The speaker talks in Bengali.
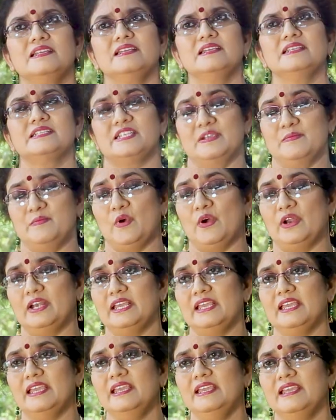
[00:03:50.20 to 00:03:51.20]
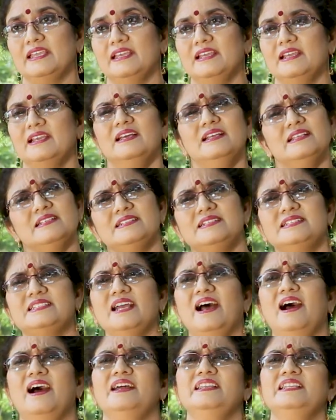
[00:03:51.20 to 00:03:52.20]
সে বলে
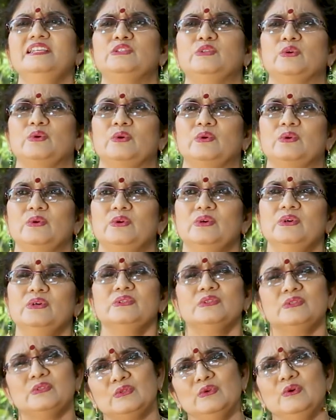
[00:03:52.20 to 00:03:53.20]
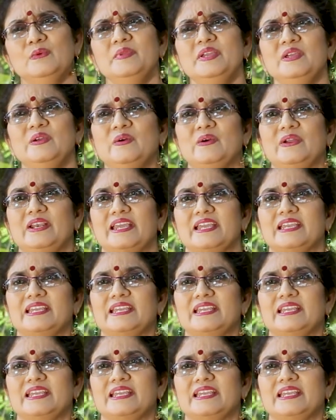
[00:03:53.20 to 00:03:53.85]
জানি তো তুমি হলে